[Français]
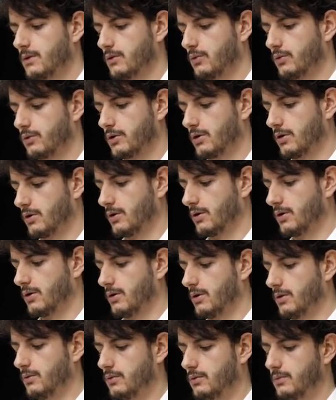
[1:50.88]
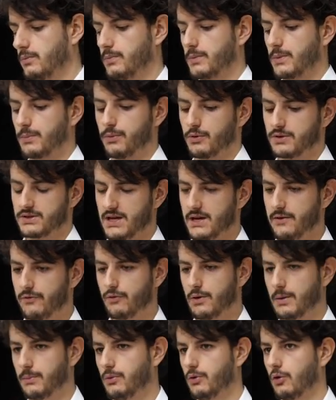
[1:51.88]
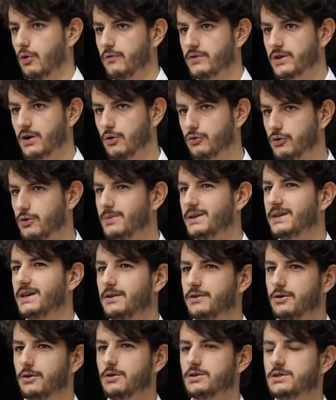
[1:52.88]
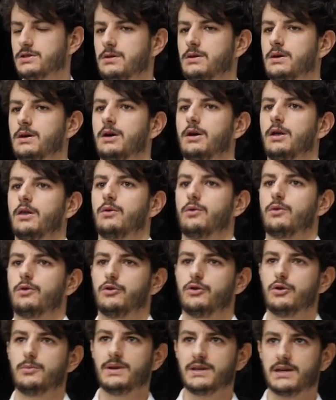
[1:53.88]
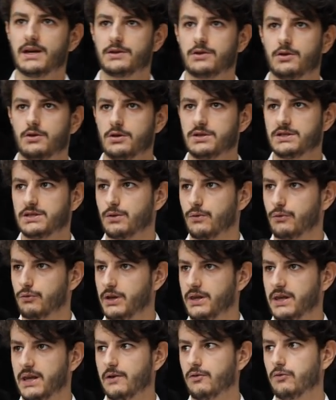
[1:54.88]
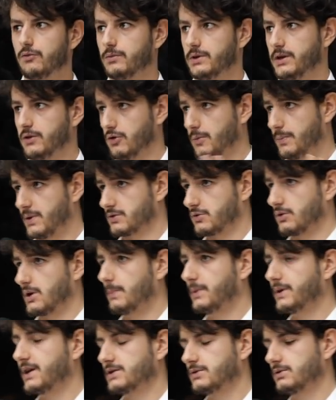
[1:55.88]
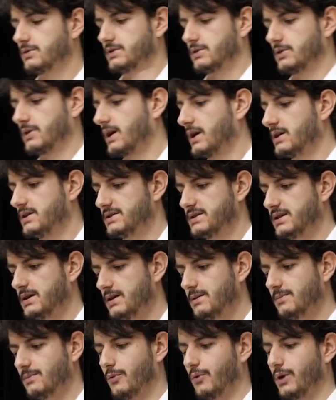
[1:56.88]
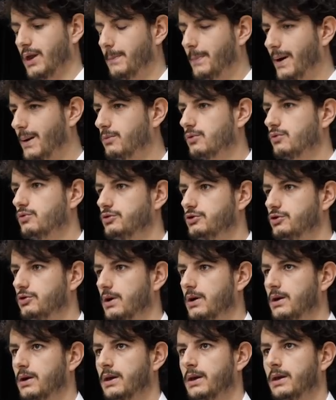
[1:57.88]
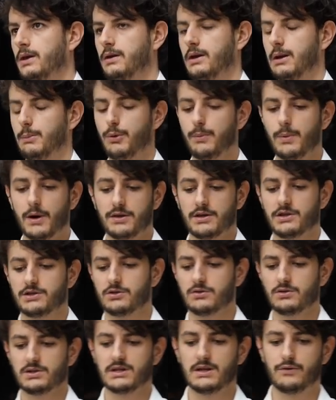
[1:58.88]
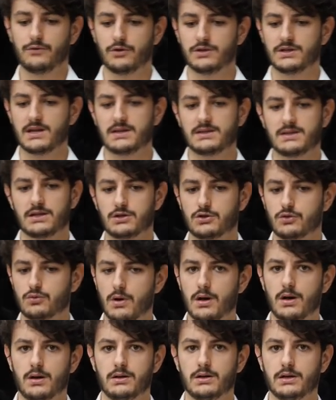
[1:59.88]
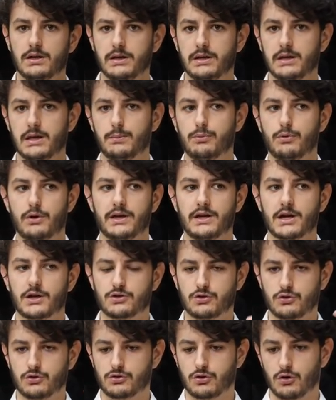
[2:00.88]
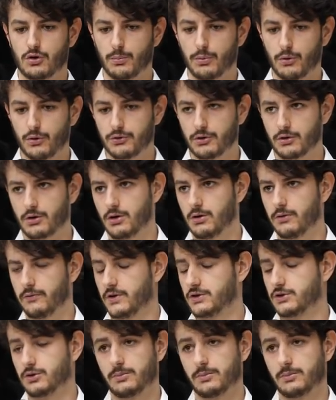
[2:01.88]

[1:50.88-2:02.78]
Donc euh, pour ça, il faut un peu revenir en 2014. Donc en 2014, si on voulait développer son application décentralisée, on n'avait pas beaucoup de choix. La plupart des gens, ce qu'ils faisaient, c'est soit ils déployaient quelque chose sur le protocole, enfin